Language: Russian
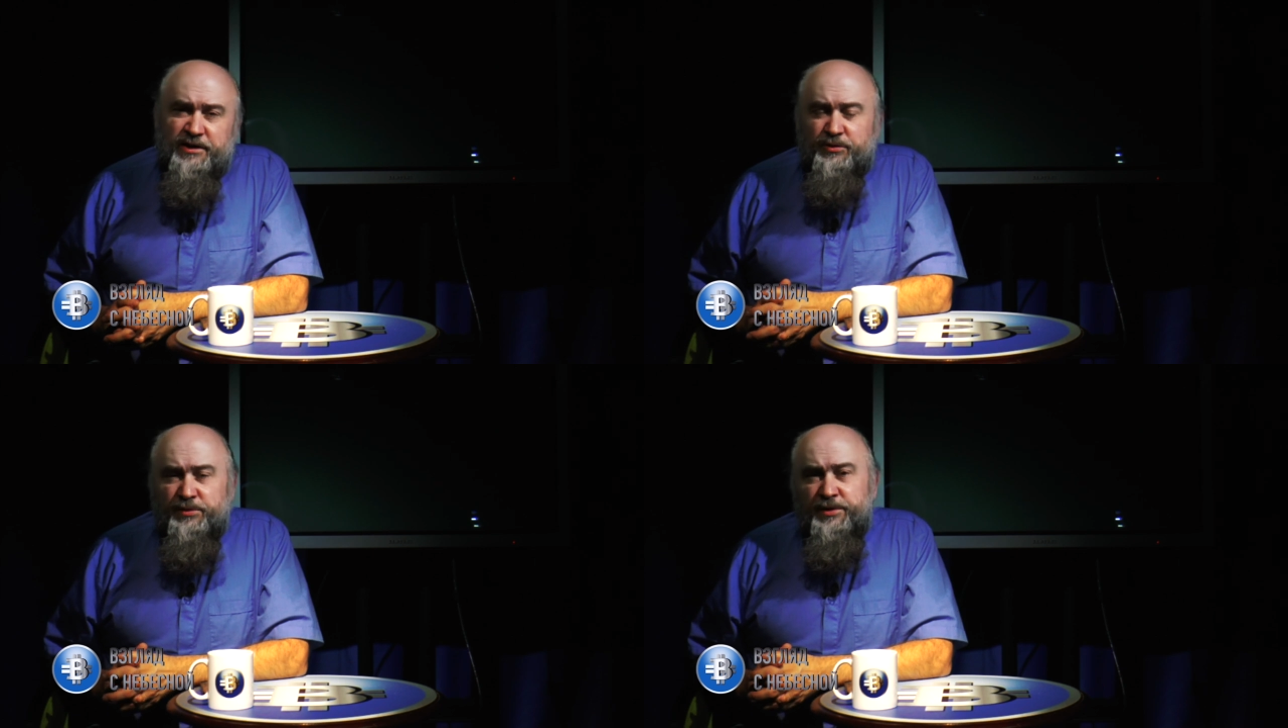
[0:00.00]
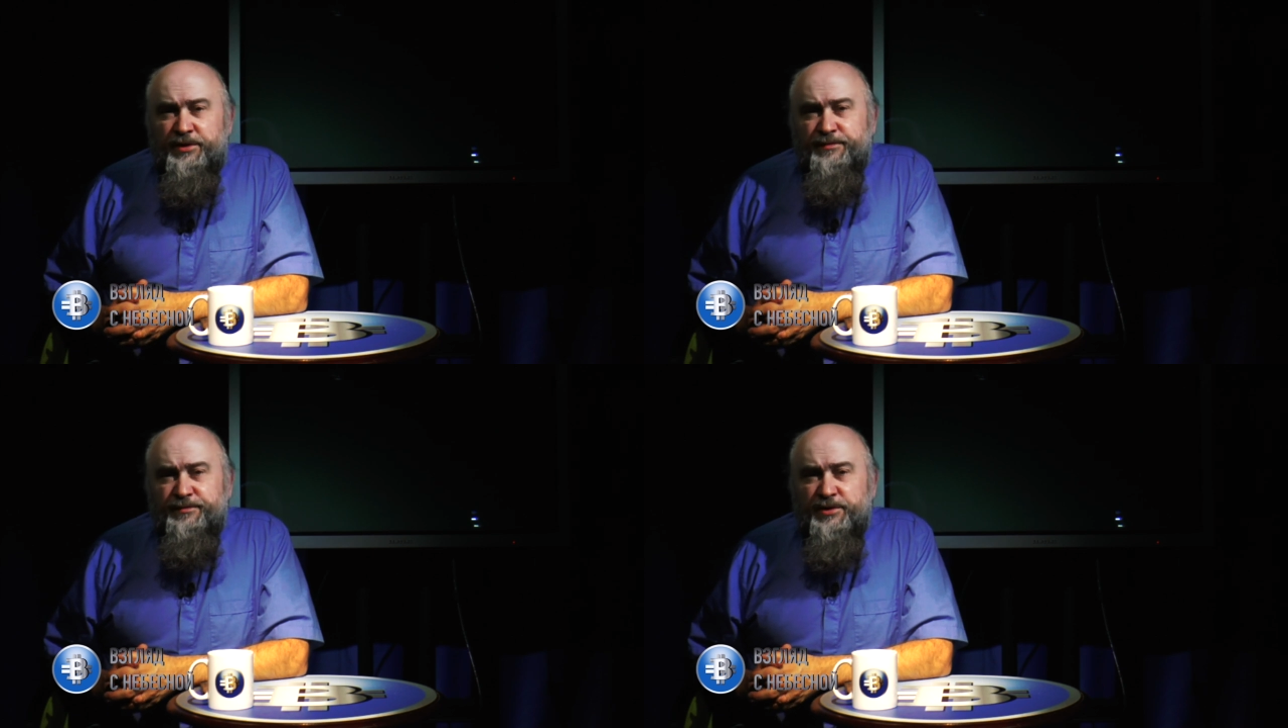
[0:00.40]
какой
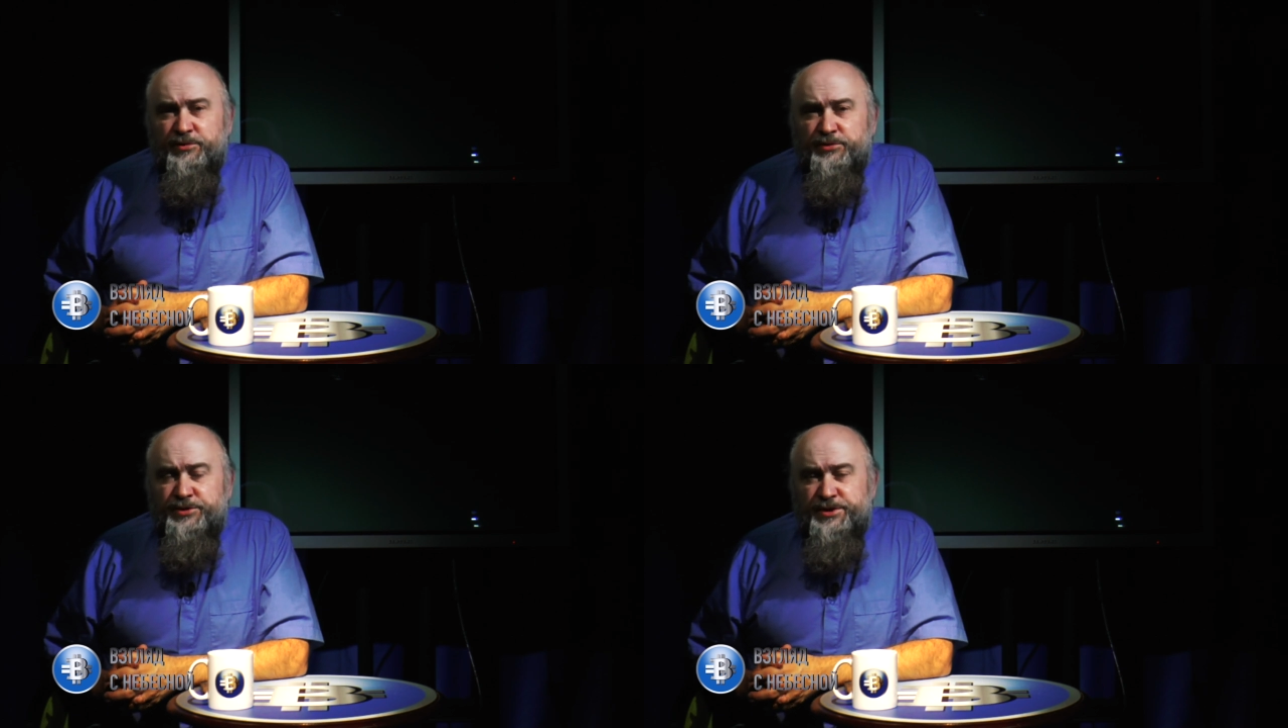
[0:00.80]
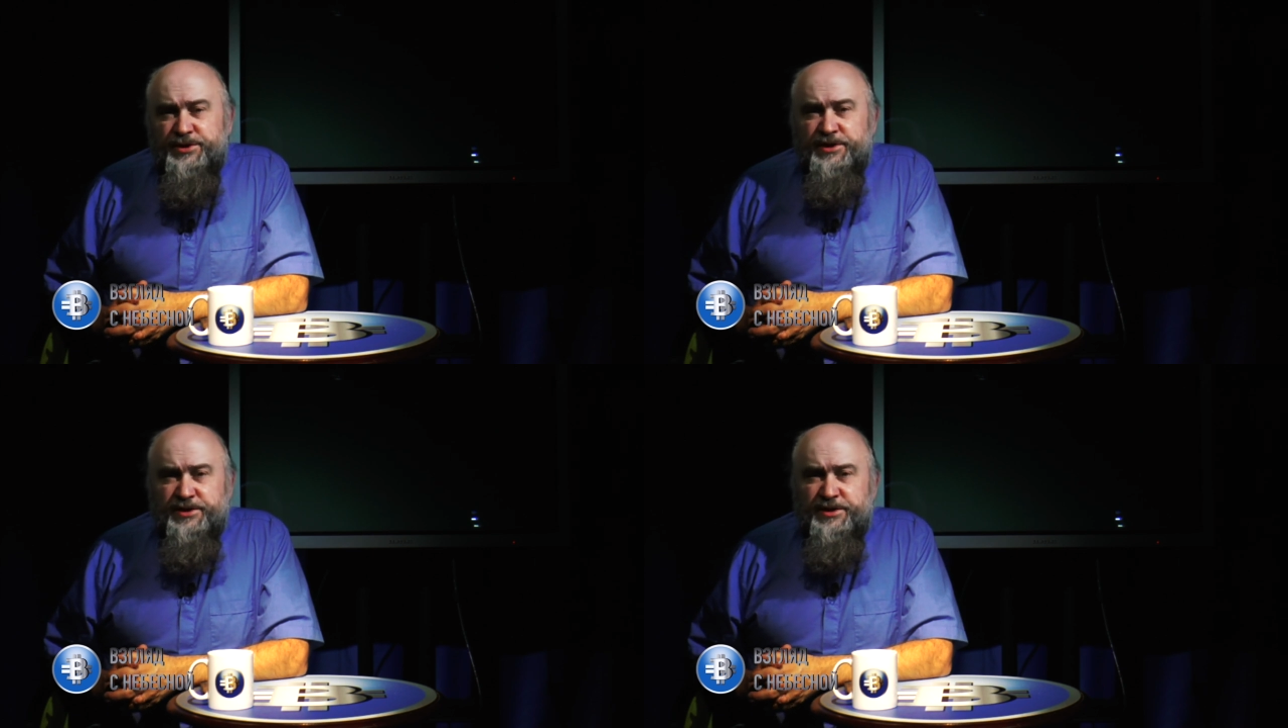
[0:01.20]
бы мы
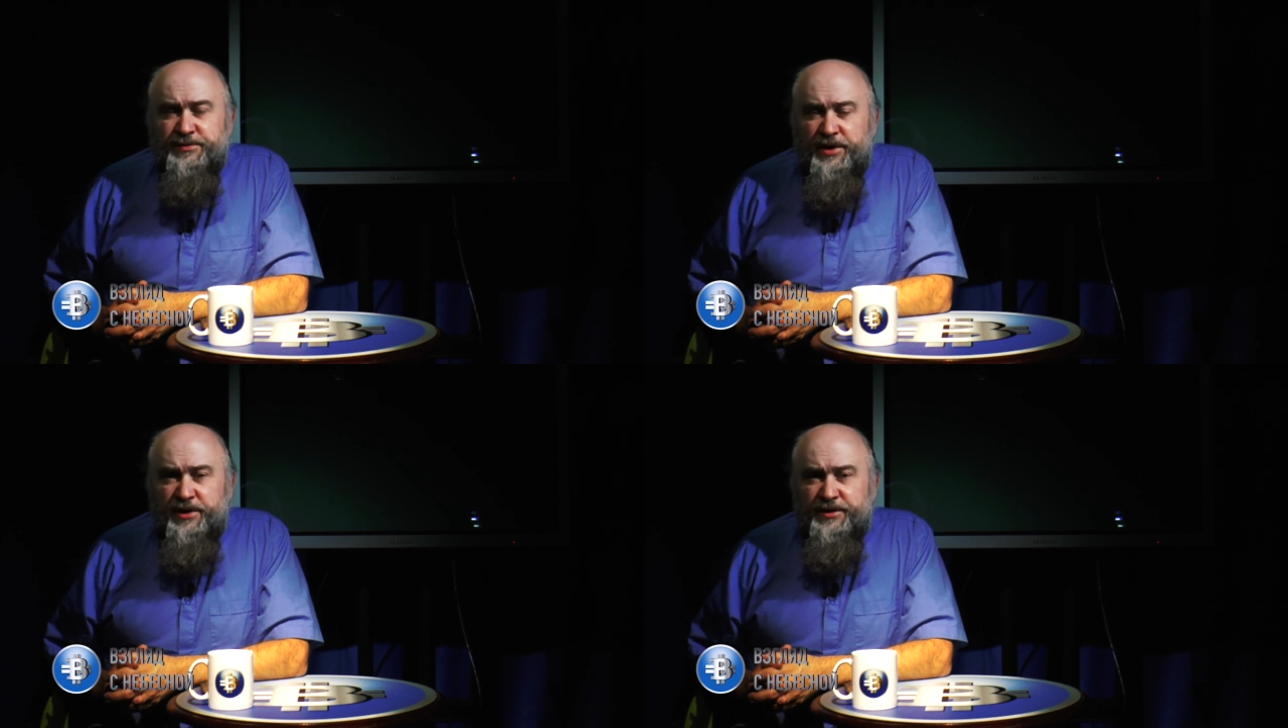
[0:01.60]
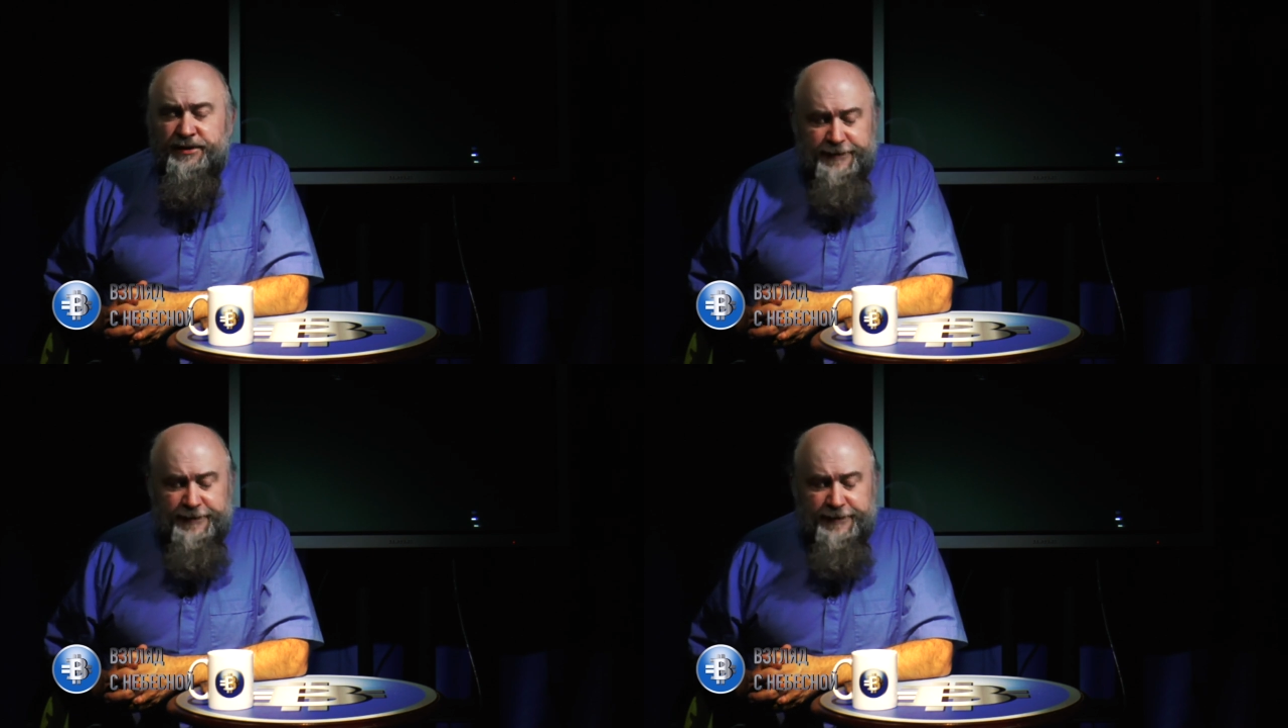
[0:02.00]
должность ни занимали.